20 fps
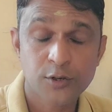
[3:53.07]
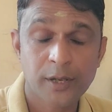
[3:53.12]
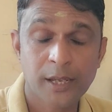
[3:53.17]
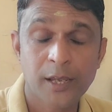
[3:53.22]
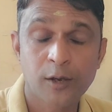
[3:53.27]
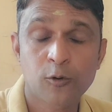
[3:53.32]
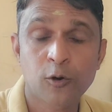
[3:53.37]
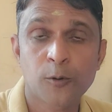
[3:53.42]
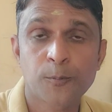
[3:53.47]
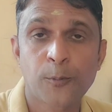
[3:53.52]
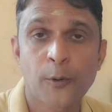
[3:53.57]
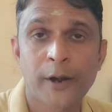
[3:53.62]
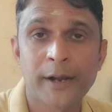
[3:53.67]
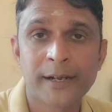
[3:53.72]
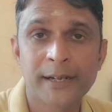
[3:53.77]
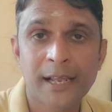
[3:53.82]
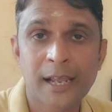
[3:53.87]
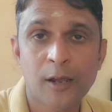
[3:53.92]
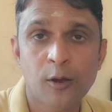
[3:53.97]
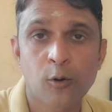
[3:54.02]
जो एक और
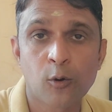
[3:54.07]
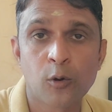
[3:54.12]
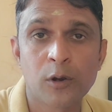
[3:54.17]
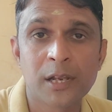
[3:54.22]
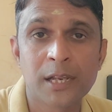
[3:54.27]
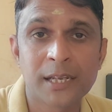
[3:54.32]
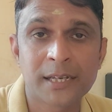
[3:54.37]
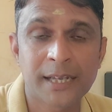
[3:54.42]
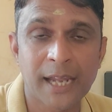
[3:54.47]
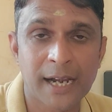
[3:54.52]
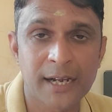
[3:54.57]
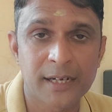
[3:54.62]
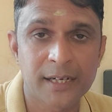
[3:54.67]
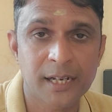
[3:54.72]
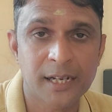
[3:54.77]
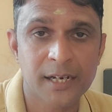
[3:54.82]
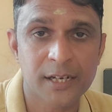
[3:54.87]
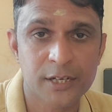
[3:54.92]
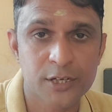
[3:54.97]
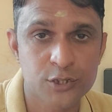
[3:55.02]
पॉइंट है ओनली
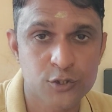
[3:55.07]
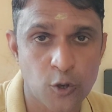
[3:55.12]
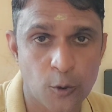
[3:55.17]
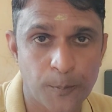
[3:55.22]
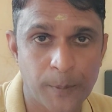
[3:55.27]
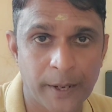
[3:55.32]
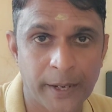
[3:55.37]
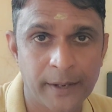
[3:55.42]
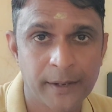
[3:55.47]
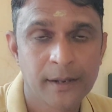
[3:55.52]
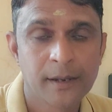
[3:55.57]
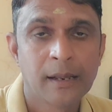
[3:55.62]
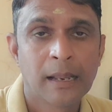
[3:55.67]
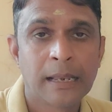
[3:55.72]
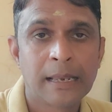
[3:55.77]
कैंटर इज ओपन